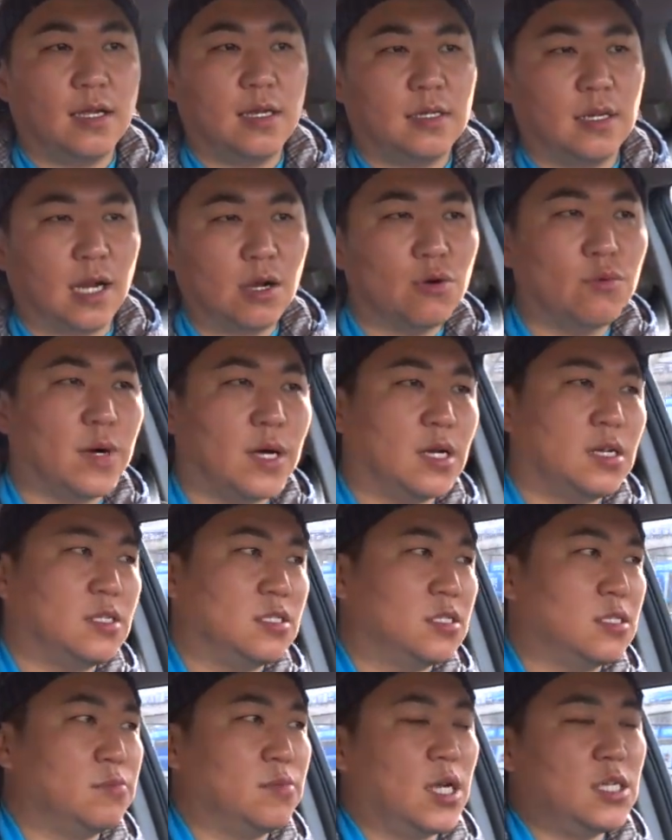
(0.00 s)
라고
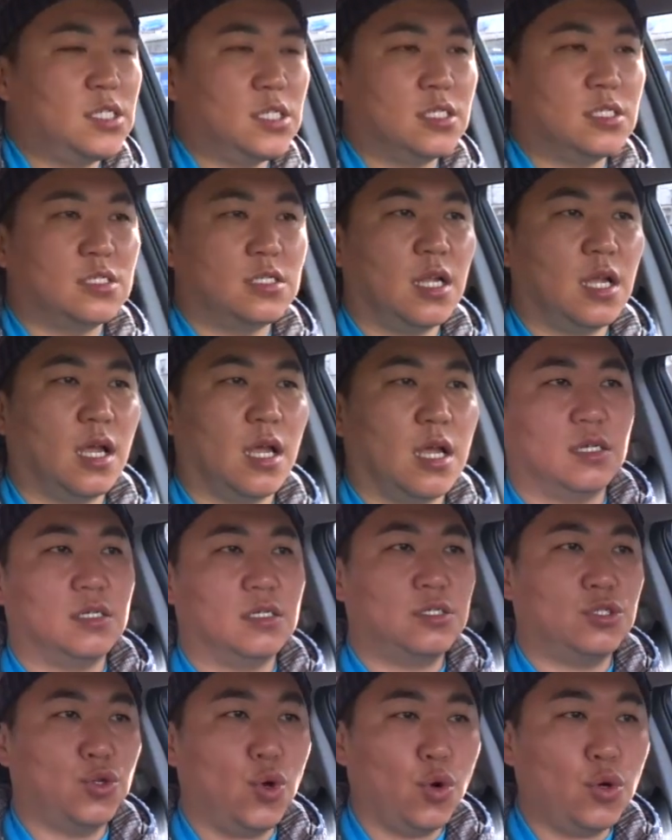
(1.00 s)
말씀하시는데
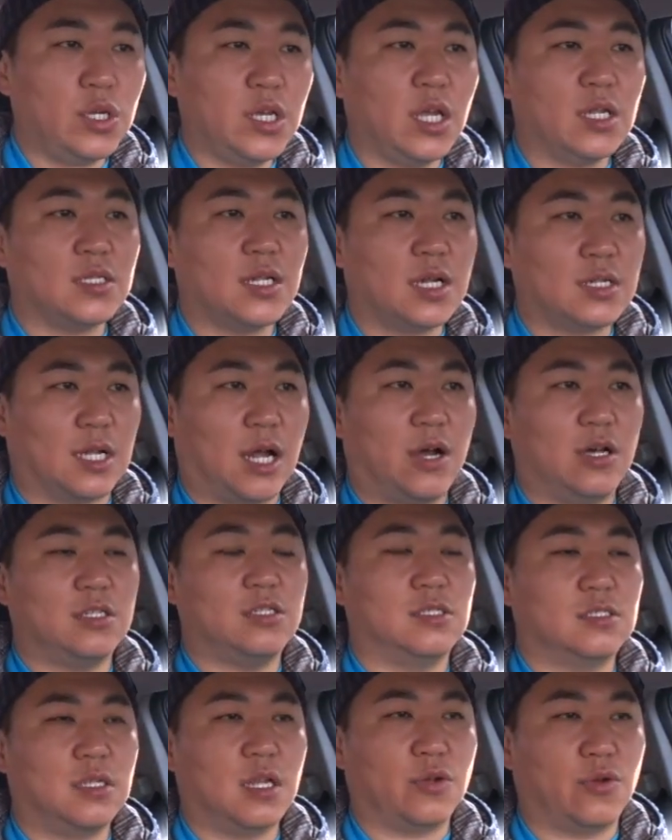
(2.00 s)
초기에 딱
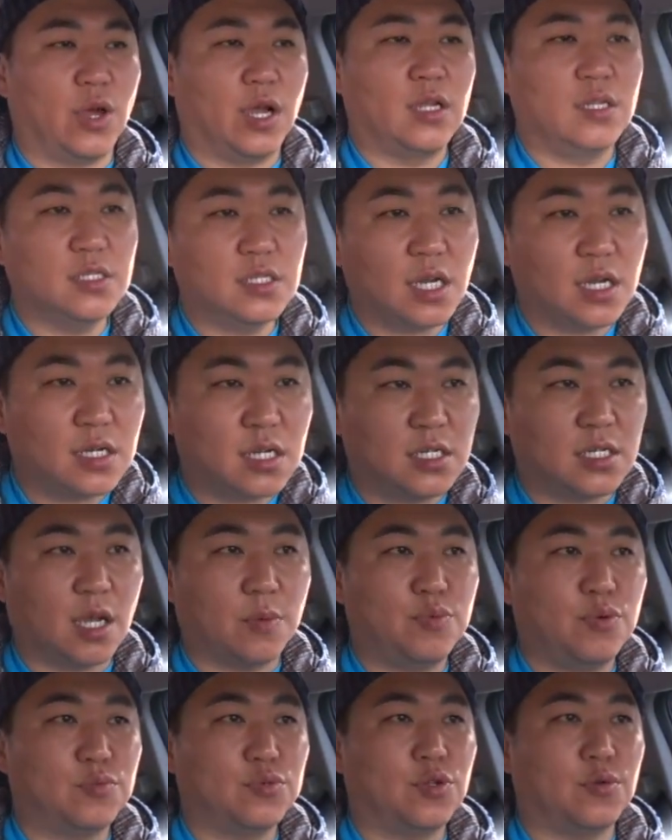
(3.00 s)
나왔을 때 굉장히
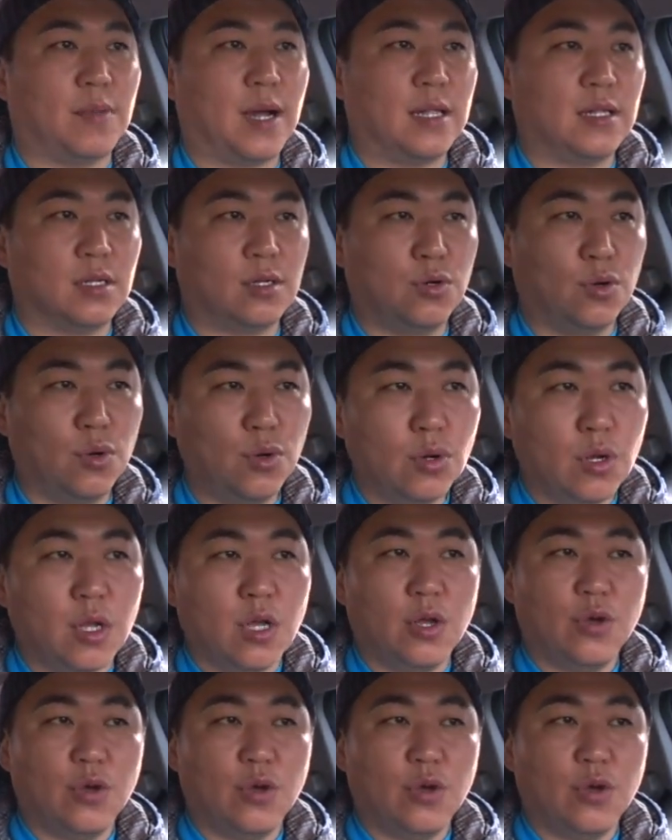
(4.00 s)
제품도 많고